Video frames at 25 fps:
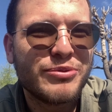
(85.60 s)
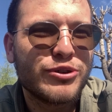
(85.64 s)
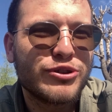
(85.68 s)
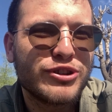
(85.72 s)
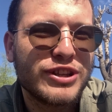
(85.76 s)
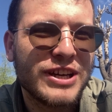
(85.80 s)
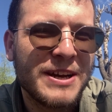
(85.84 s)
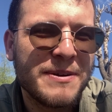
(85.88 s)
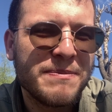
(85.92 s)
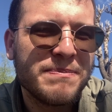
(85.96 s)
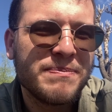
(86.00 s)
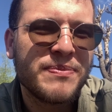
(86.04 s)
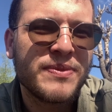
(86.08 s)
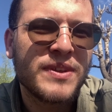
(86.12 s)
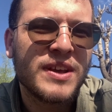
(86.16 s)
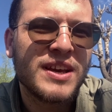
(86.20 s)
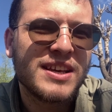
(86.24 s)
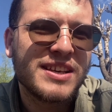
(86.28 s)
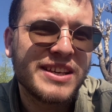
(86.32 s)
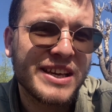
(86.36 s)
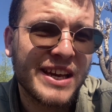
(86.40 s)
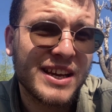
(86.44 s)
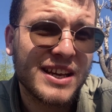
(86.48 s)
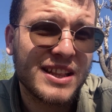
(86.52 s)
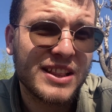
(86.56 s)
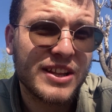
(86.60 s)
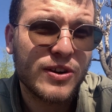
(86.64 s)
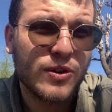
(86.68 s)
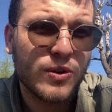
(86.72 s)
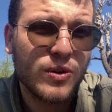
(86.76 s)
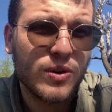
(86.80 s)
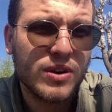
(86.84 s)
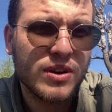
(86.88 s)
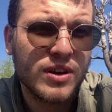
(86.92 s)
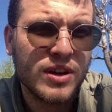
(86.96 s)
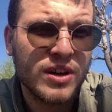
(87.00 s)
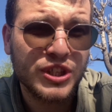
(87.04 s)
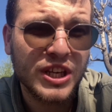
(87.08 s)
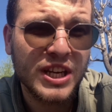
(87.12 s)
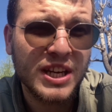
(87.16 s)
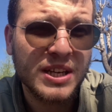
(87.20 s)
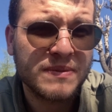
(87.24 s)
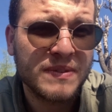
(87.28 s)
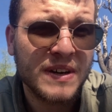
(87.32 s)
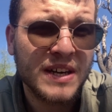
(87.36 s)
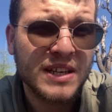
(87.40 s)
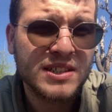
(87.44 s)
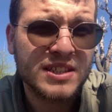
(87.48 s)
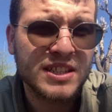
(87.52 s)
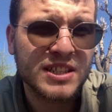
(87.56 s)
Burada yayalara öncelik
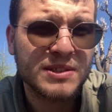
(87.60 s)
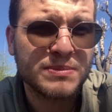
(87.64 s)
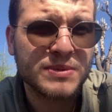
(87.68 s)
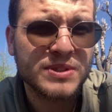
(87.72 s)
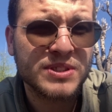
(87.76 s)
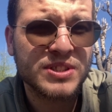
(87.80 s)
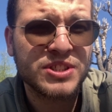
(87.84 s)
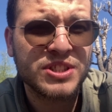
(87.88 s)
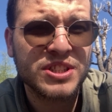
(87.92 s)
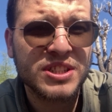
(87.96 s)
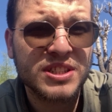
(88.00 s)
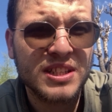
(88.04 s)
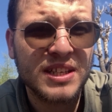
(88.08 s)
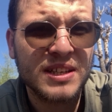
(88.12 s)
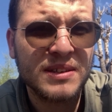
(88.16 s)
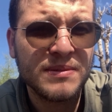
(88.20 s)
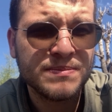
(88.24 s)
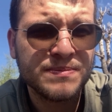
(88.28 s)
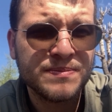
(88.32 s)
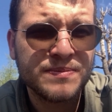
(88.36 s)
var kırmızı ışıkta.